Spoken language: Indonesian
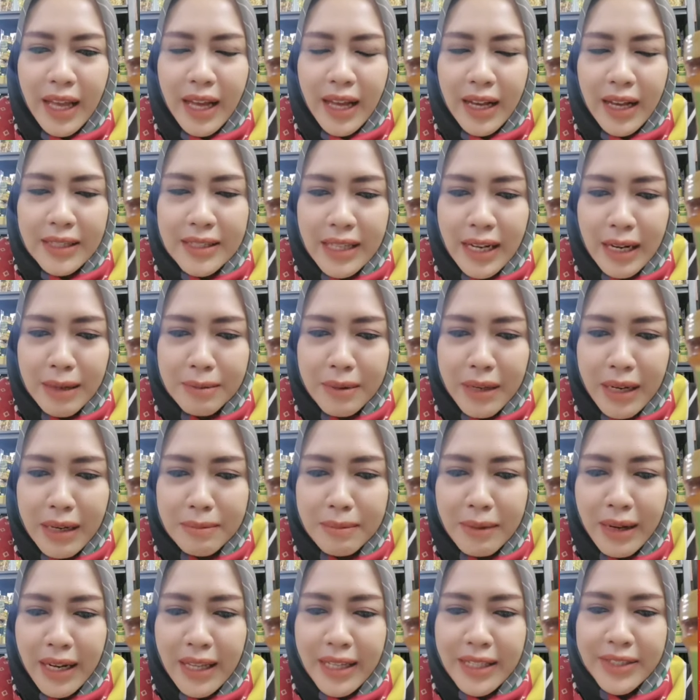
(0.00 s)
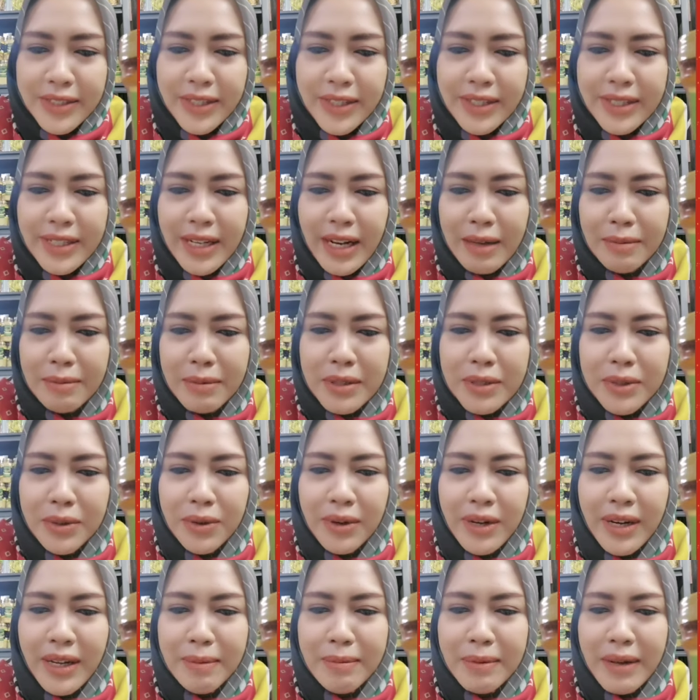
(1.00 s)
Assalamualaikum dari Malaysia selamat
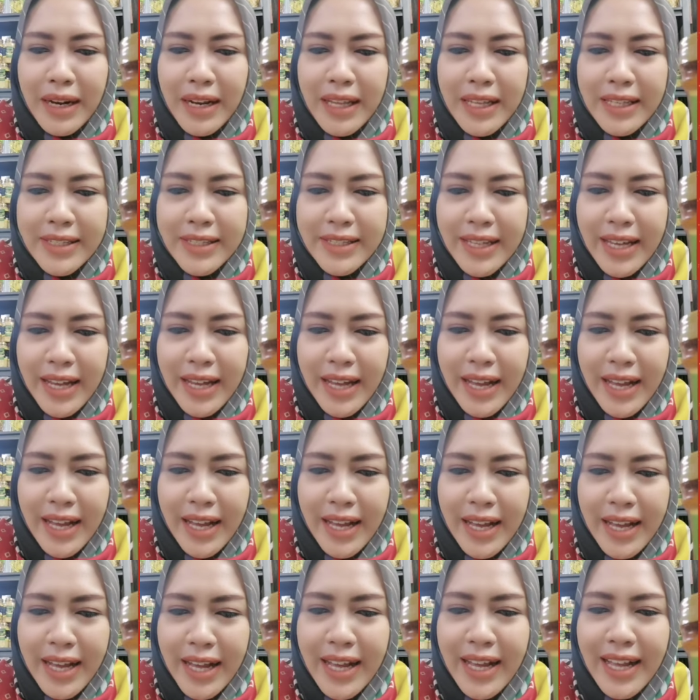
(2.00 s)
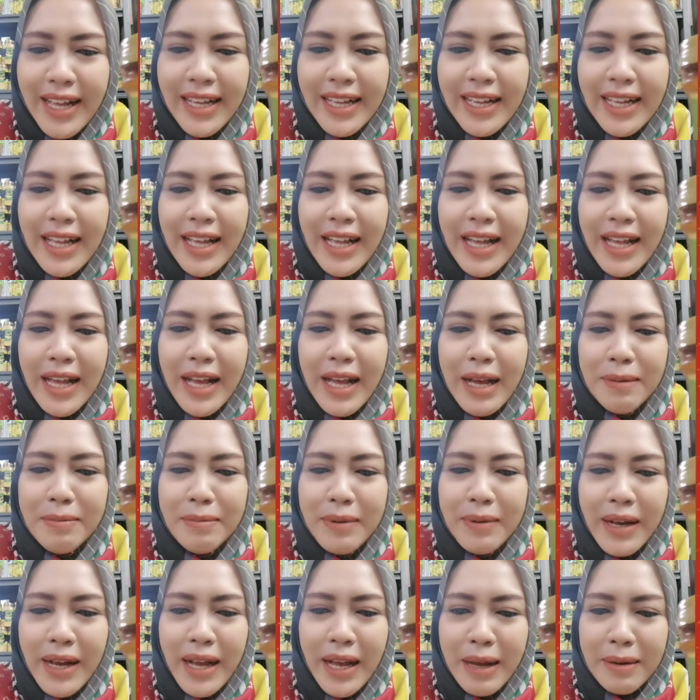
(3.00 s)
sore Malaysia
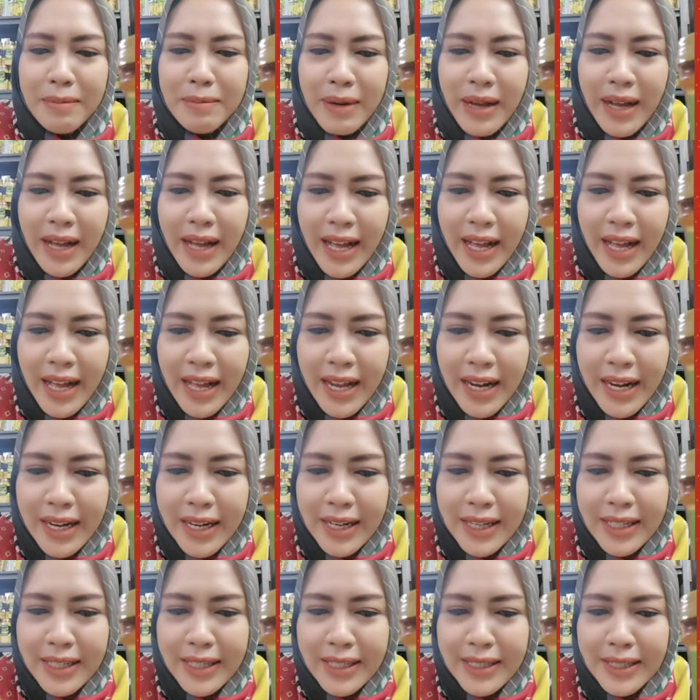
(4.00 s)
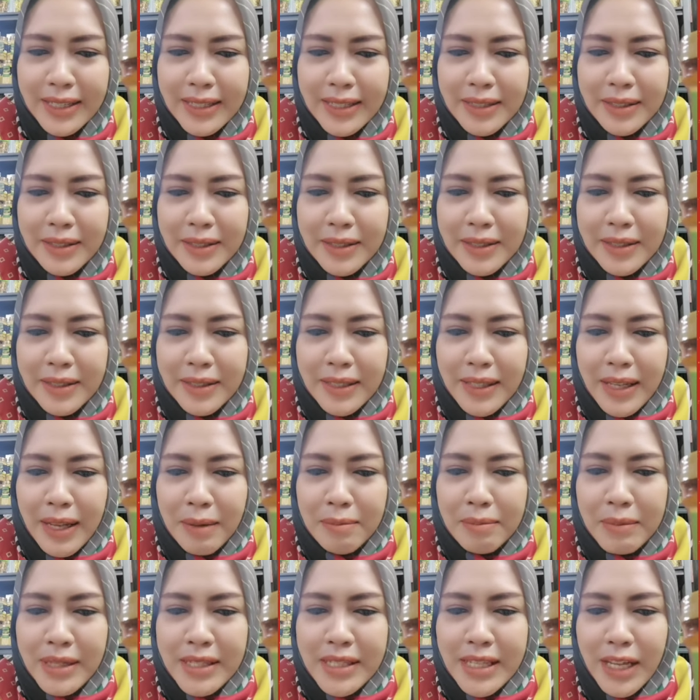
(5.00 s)
apa kabar
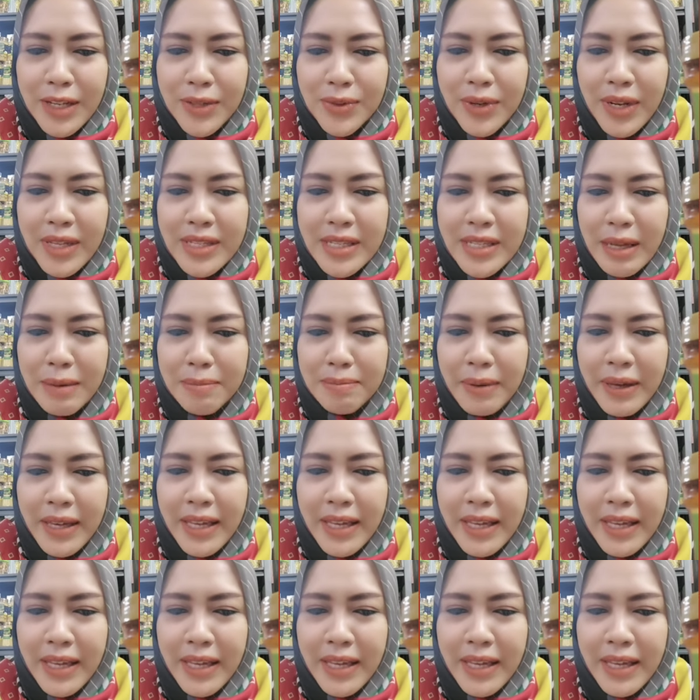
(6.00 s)
Mas Gar sudah sampai